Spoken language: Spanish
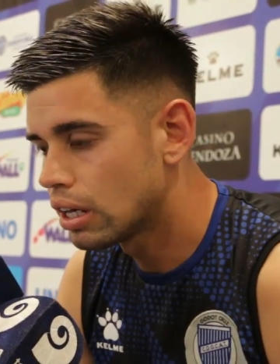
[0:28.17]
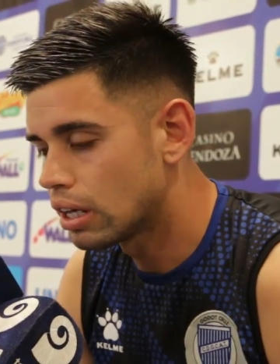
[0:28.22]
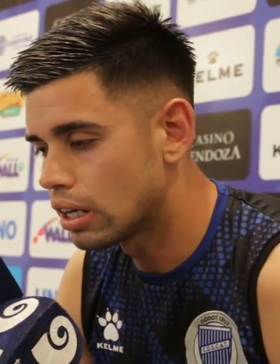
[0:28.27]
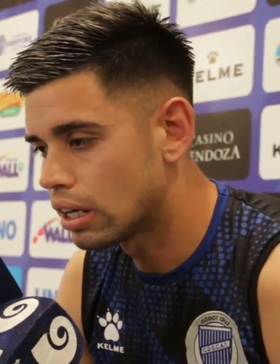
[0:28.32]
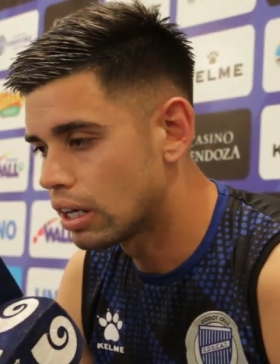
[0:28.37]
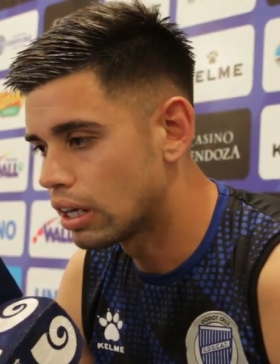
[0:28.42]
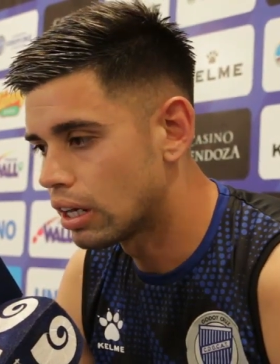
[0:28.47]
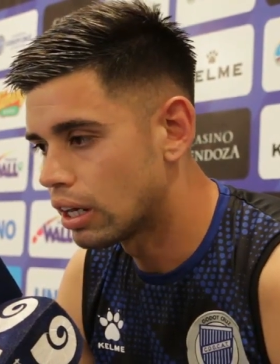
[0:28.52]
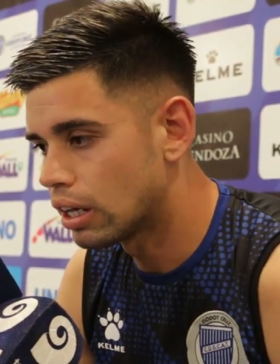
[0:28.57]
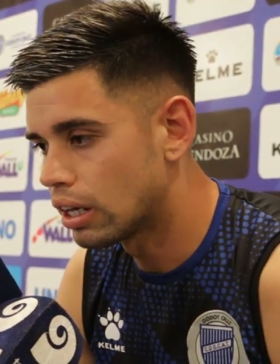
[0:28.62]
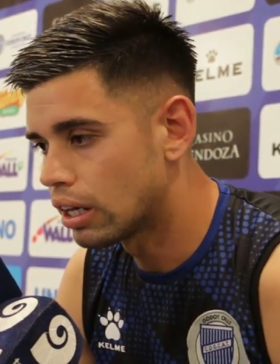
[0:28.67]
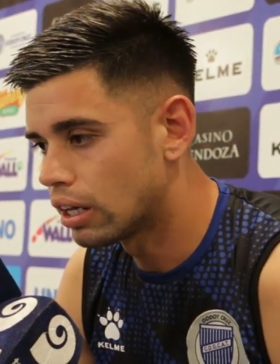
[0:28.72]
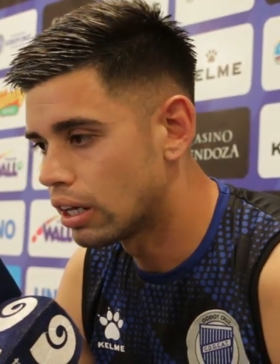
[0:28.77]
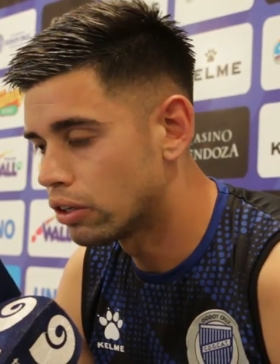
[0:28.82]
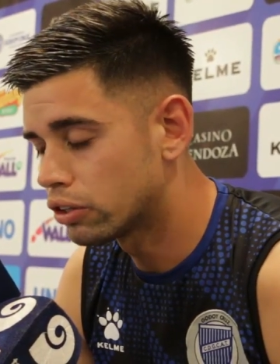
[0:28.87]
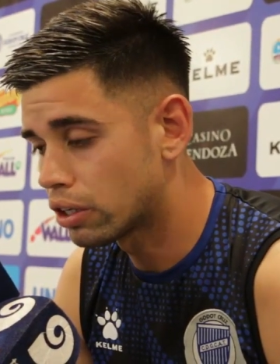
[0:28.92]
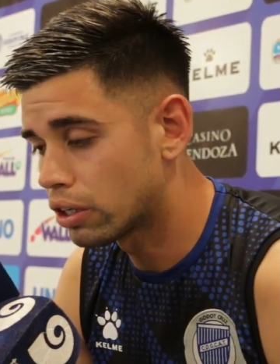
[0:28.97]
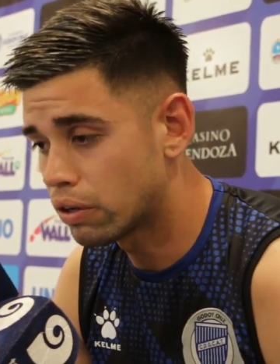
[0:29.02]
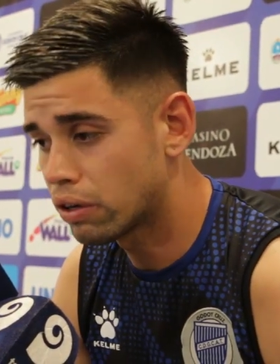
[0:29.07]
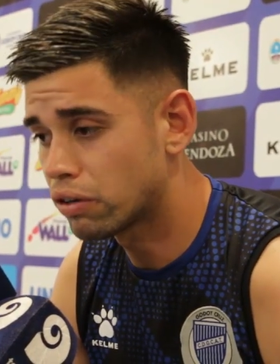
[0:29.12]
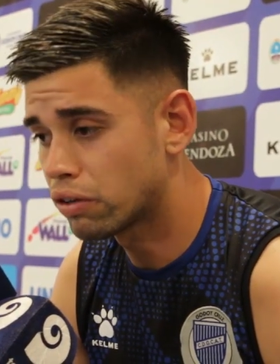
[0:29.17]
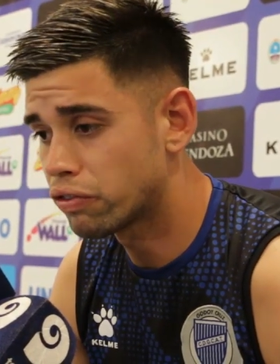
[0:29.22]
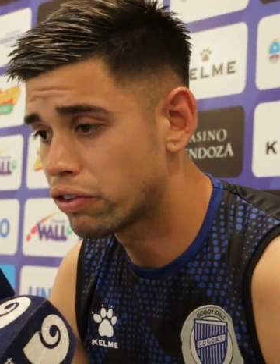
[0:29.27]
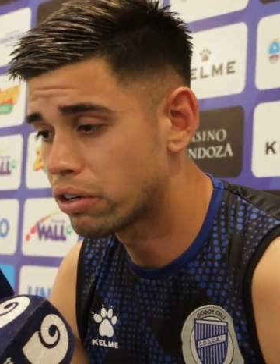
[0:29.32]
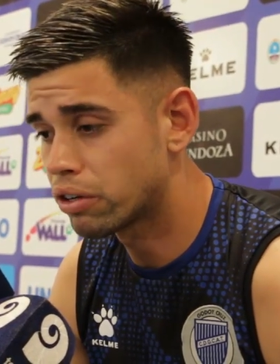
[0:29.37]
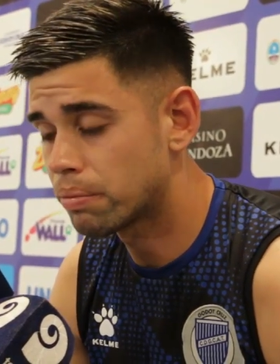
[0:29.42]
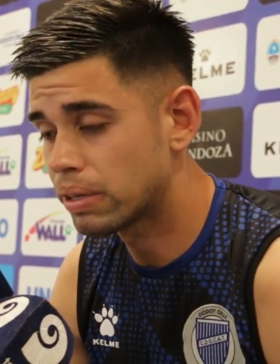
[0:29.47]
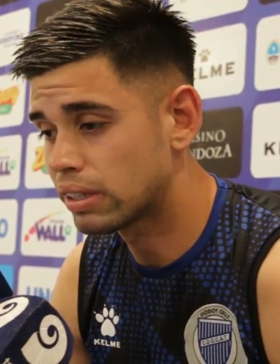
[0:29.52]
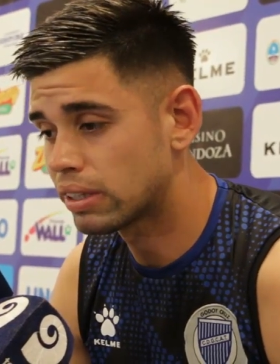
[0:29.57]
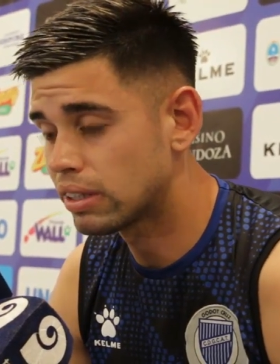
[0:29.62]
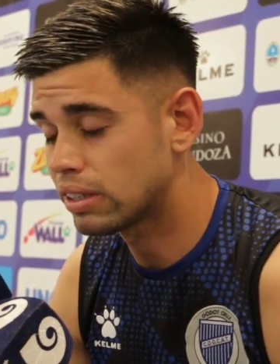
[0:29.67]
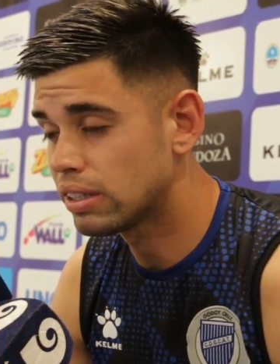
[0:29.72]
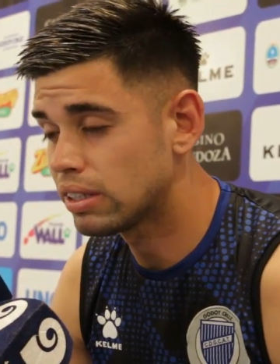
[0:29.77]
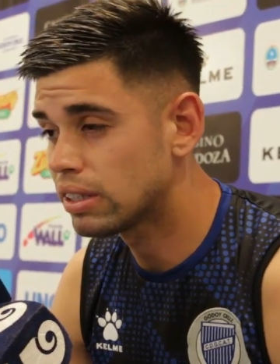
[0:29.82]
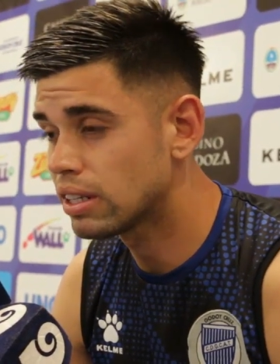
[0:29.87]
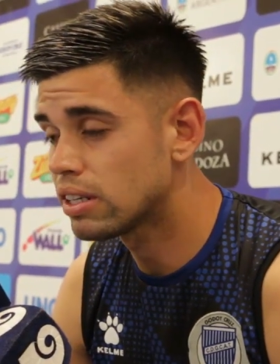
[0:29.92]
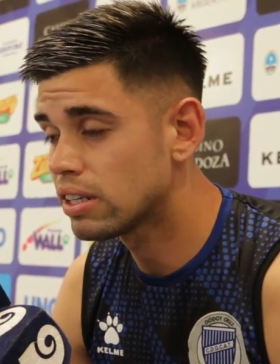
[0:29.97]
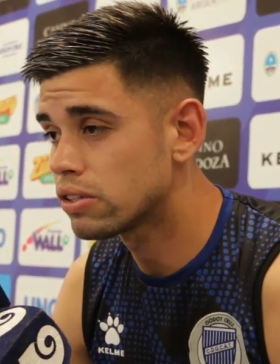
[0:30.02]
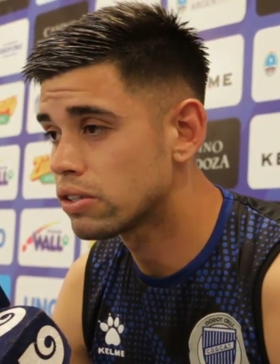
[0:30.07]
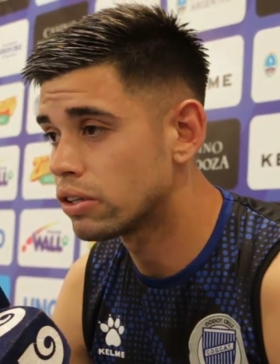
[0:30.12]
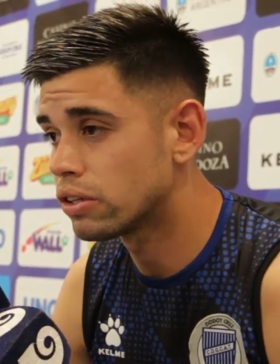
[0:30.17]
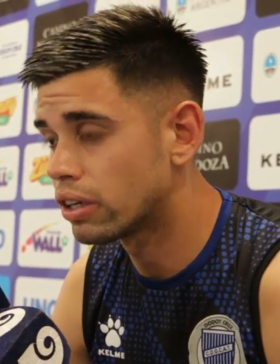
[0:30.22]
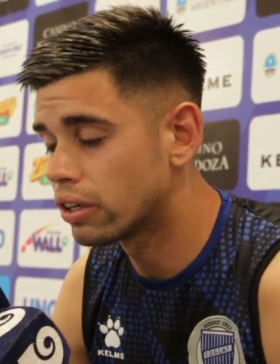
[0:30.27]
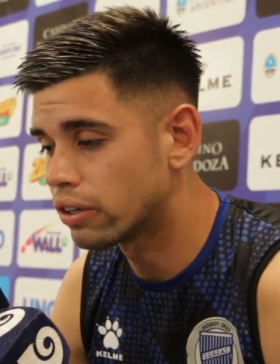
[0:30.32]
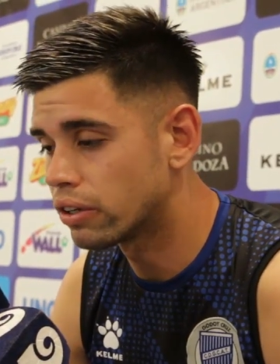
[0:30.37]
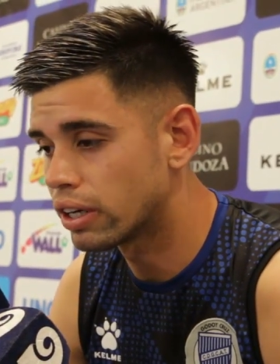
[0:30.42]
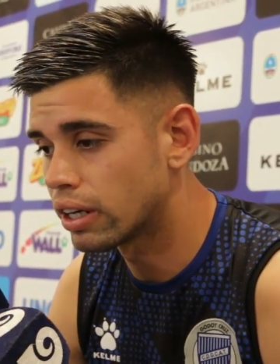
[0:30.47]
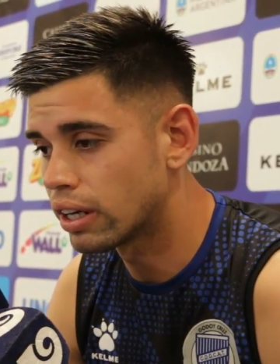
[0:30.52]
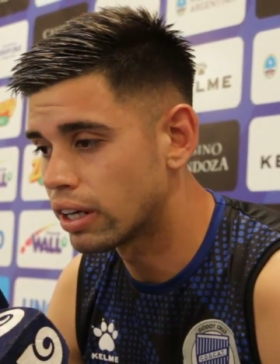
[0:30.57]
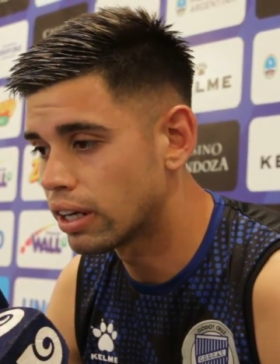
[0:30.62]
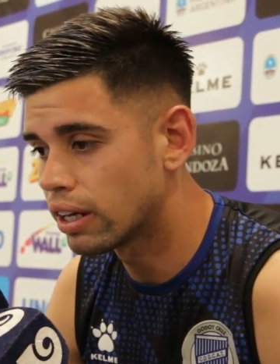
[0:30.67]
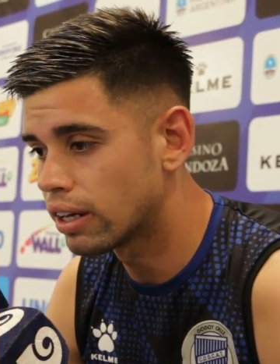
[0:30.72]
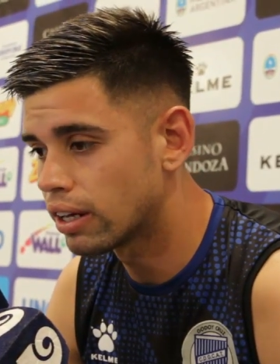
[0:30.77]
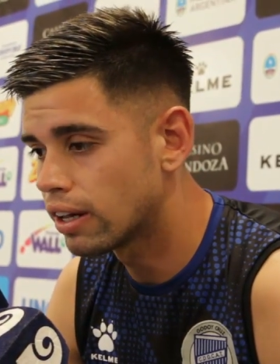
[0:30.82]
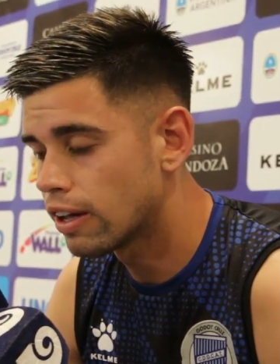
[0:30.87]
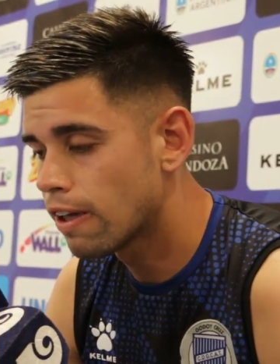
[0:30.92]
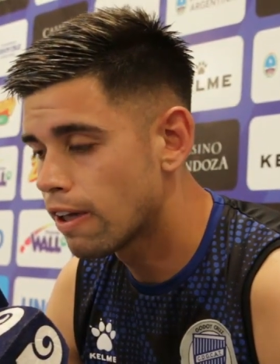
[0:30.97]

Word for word: eh, los trabajos fueron bastante intensos, creo que